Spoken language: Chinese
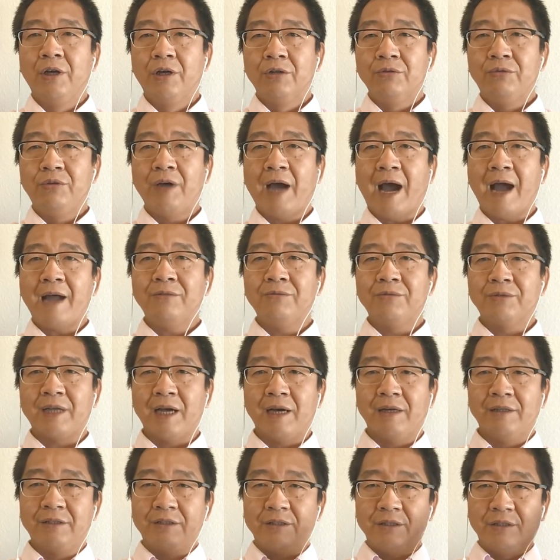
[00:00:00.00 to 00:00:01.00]
对安禄
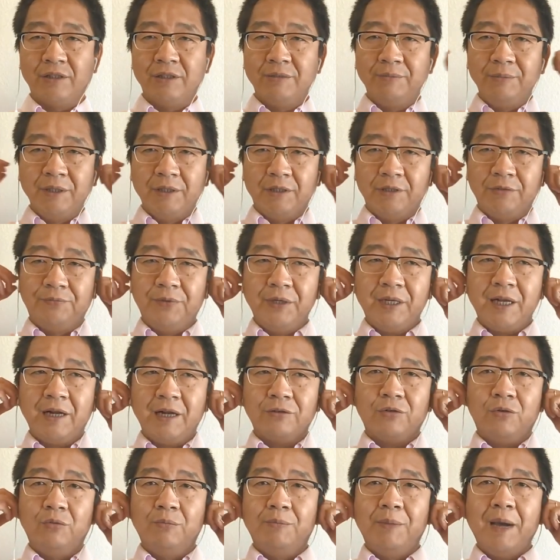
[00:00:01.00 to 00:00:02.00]
山和史思明是非常
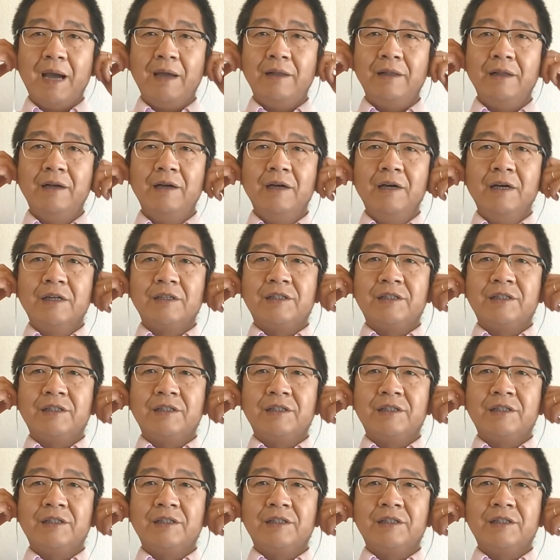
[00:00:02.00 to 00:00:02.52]
崇拜的，